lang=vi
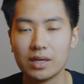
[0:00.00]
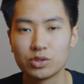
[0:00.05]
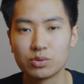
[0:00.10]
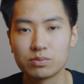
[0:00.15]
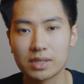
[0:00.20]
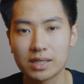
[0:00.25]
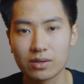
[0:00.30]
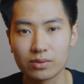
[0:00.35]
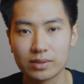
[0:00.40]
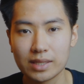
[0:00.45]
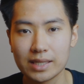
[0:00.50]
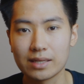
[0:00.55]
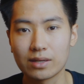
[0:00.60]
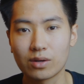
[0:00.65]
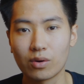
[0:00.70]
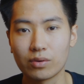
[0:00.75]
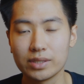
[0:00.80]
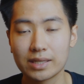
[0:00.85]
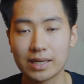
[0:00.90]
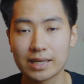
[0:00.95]
chúng ta có thể
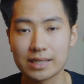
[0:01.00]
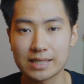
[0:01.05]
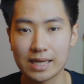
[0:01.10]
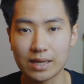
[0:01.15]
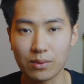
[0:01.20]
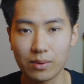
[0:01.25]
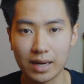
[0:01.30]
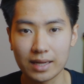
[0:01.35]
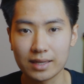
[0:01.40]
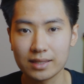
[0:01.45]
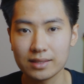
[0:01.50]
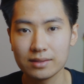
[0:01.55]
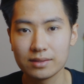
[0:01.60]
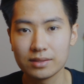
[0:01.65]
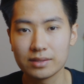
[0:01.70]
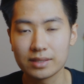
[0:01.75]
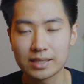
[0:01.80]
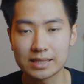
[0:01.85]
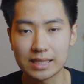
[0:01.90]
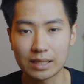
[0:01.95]
có những cái giáo án,
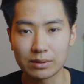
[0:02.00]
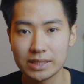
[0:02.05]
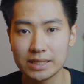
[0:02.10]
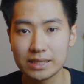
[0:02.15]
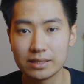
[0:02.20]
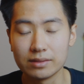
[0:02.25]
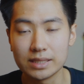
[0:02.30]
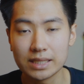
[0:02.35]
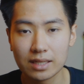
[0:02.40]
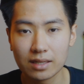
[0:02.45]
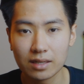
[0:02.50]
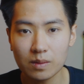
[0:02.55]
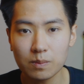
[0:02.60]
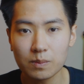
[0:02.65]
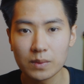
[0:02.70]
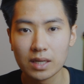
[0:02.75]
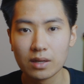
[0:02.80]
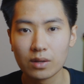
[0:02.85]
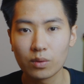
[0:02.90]
những cái giáo trình ở trên lớp,